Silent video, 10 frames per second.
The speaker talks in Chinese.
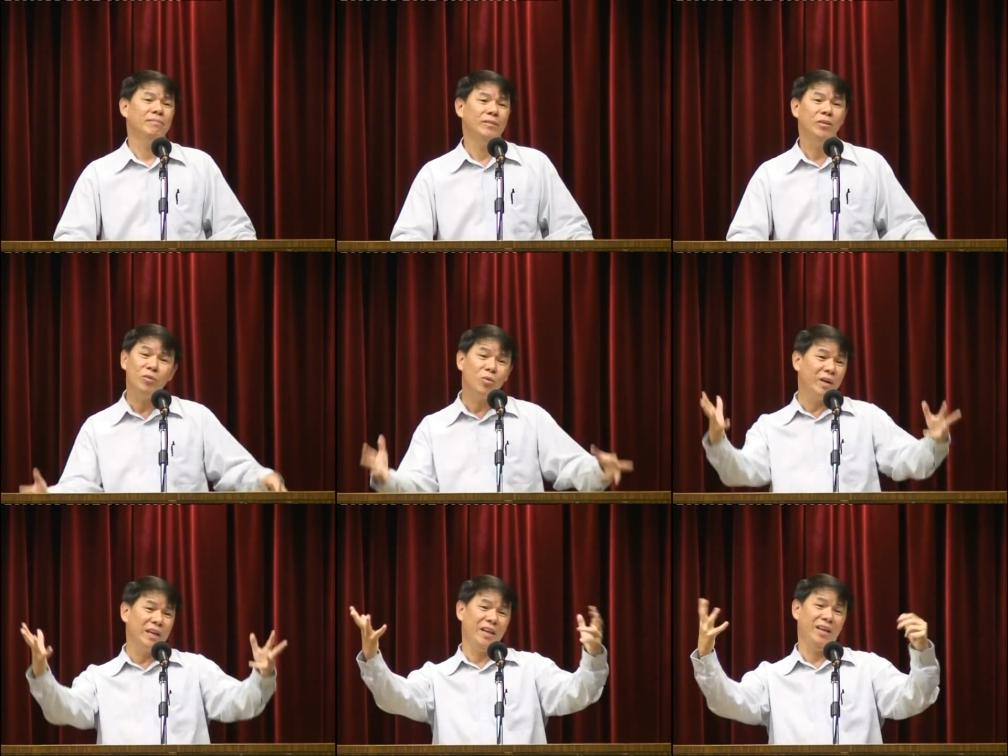如
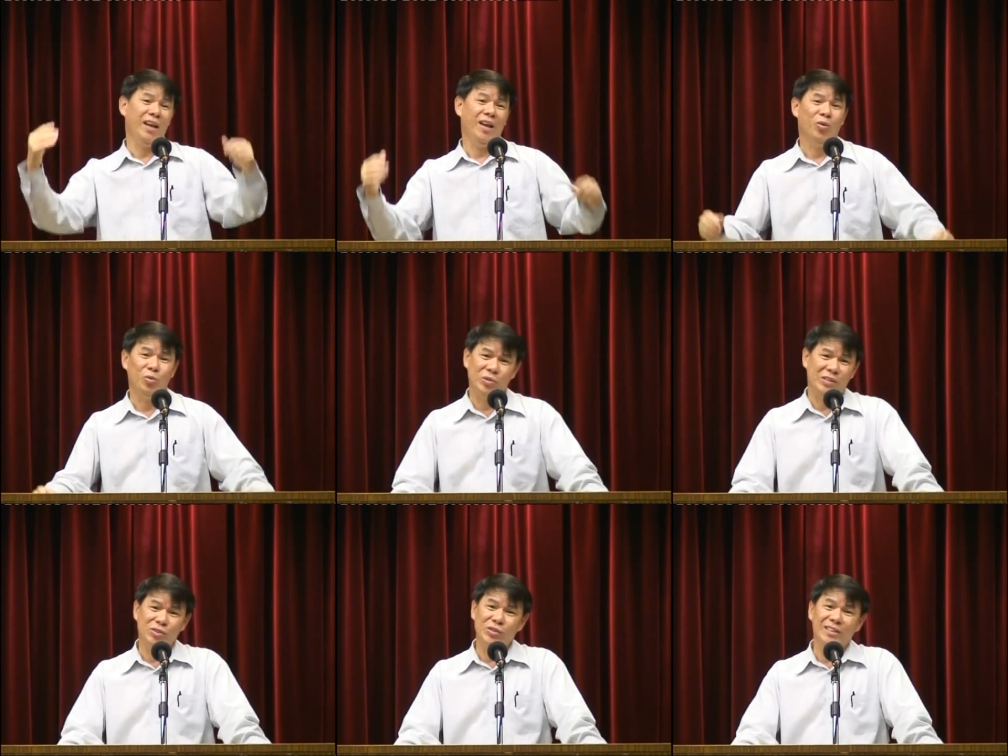果你五
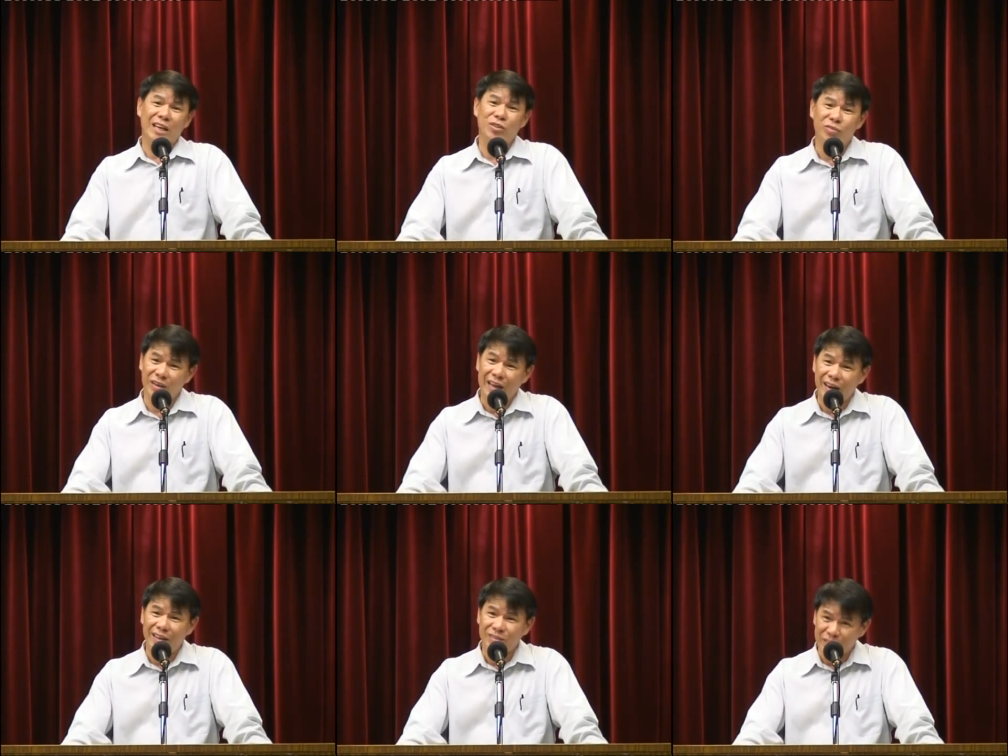十岁才出来，
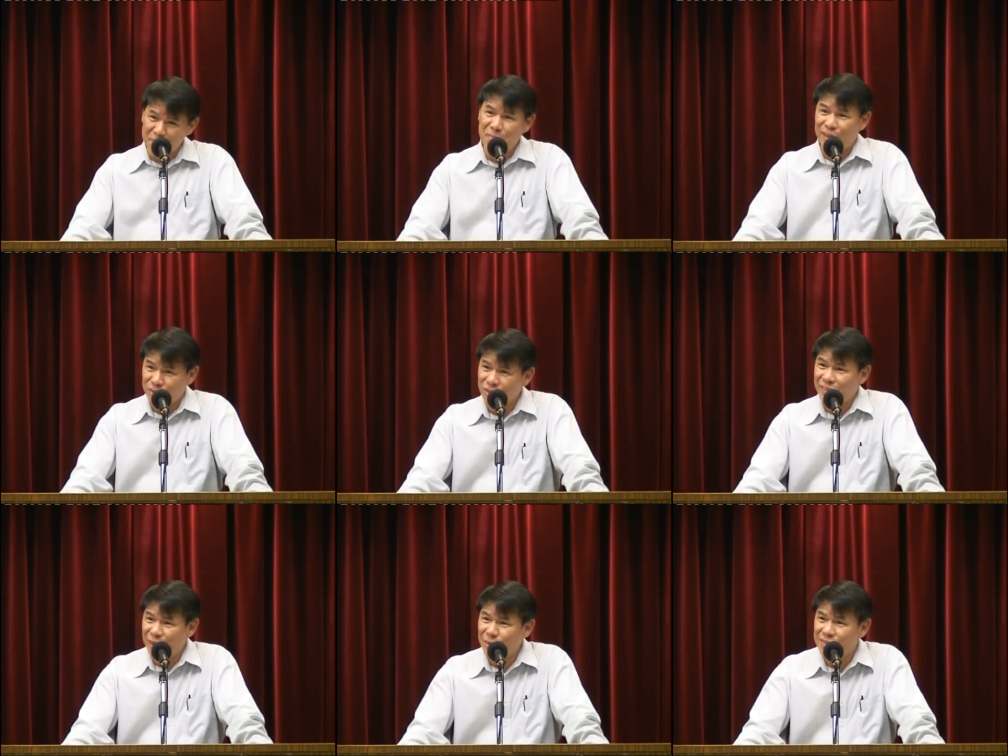那就要一百岁
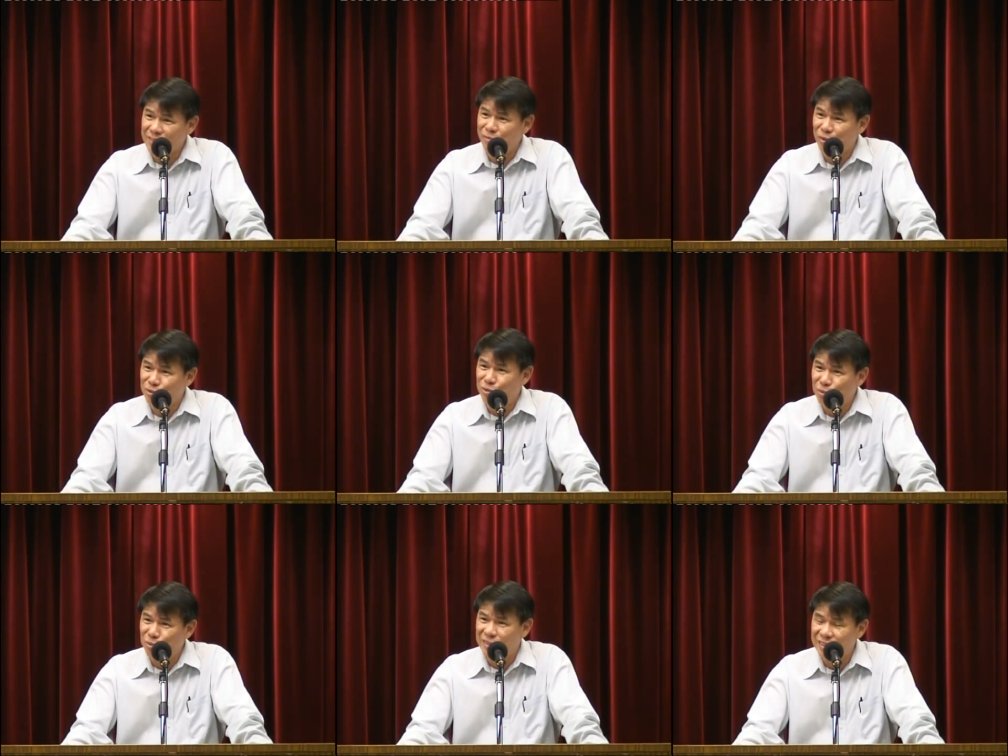才会侍奉主
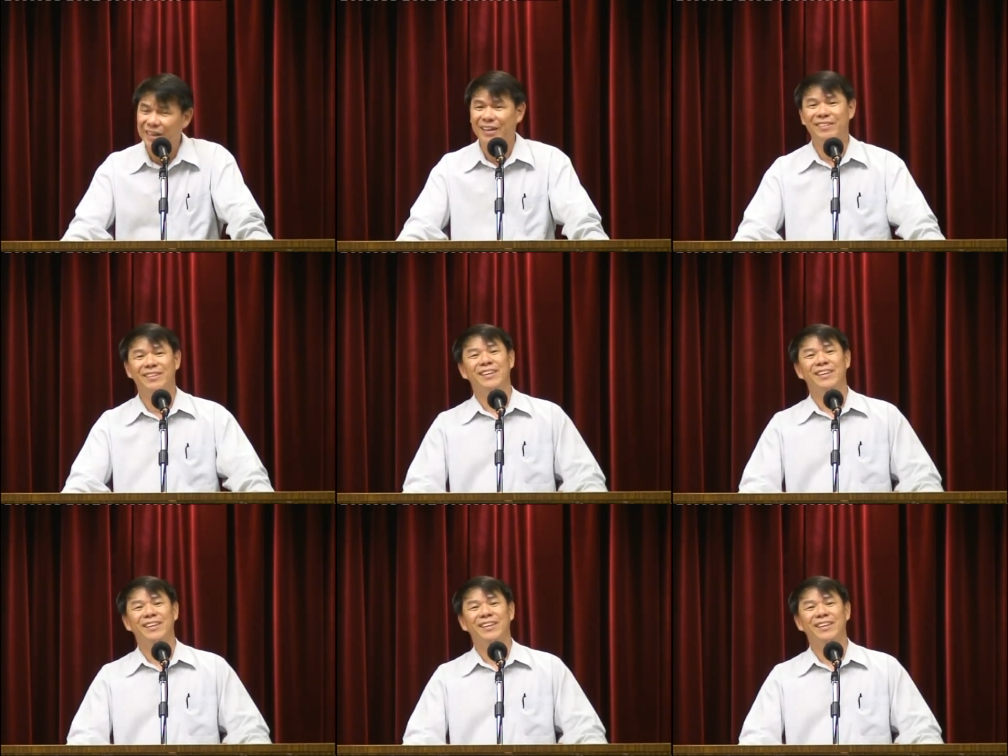五十年。